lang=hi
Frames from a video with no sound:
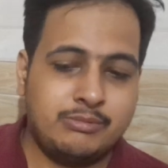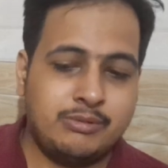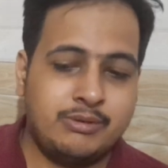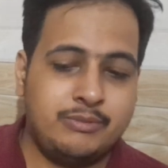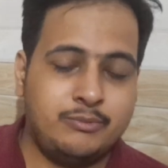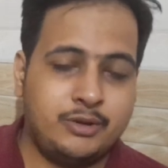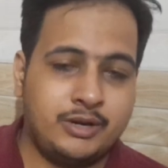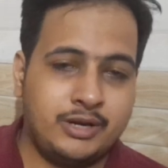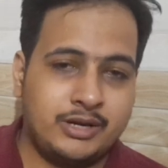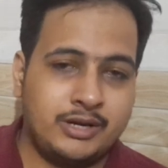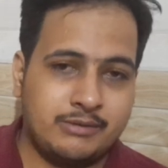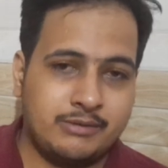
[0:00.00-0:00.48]
में
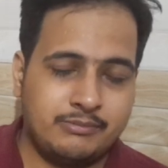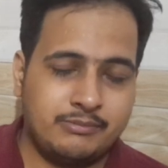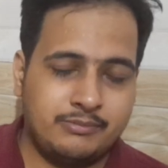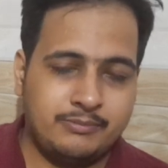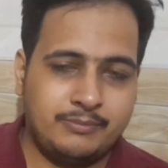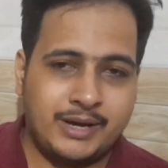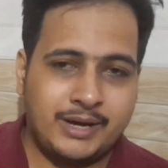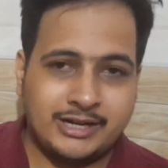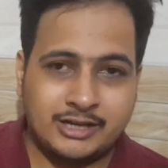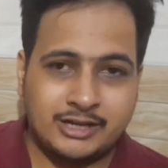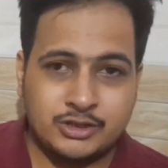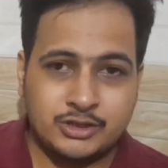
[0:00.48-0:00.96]

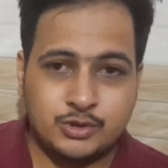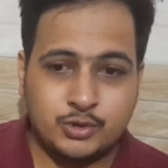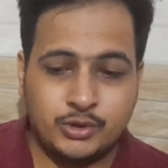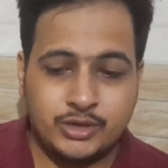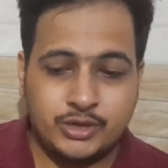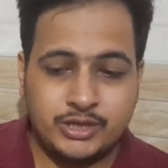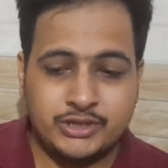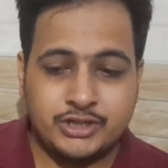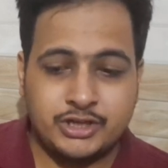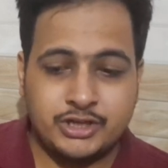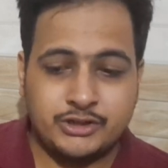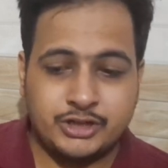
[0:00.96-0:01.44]
मार्कस
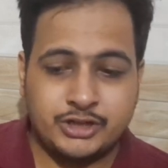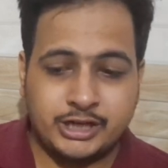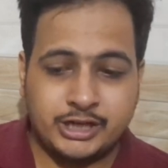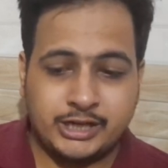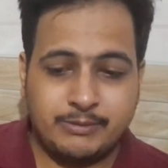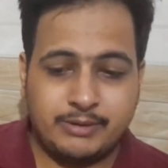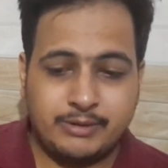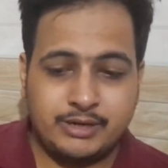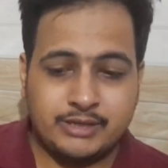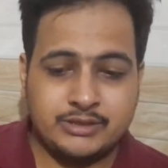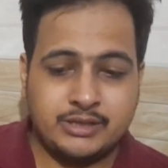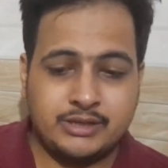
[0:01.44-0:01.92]
टोनिश
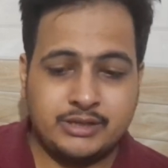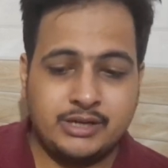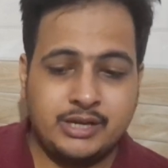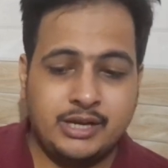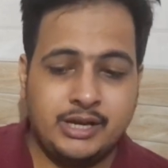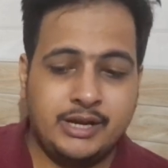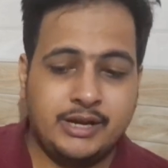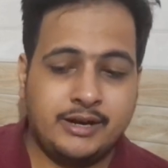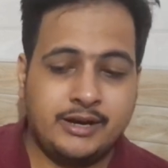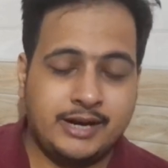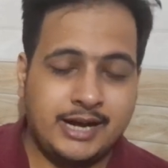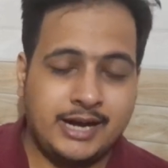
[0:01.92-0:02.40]
शाकिब अल हसन
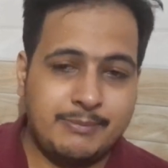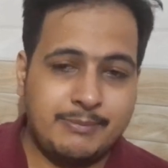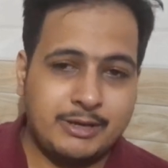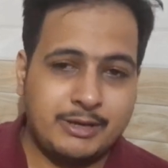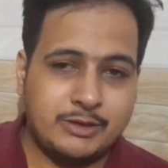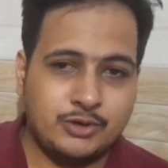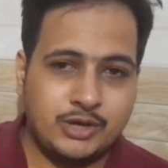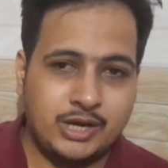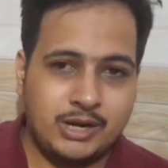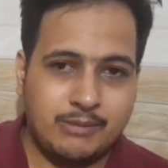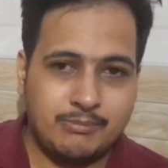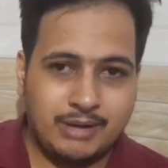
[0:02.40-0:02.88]
ग्लैन
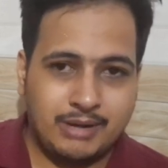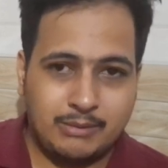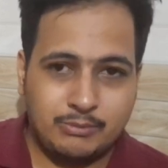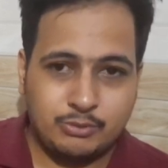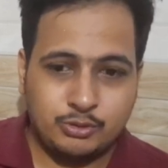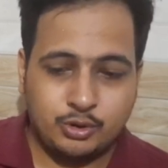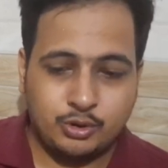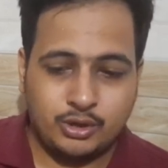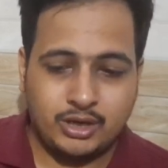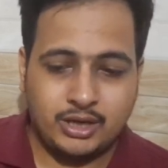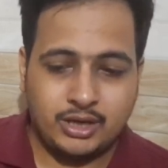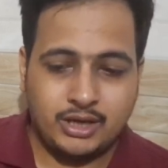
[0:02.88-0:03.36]
मैक्सवेल
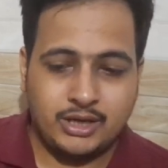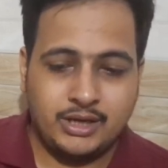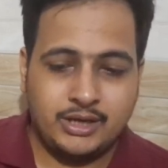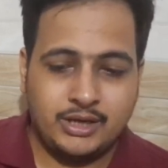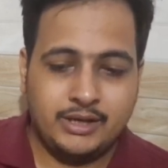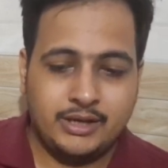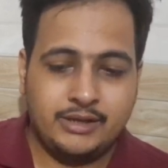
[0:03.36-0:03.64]
महमदुल्ला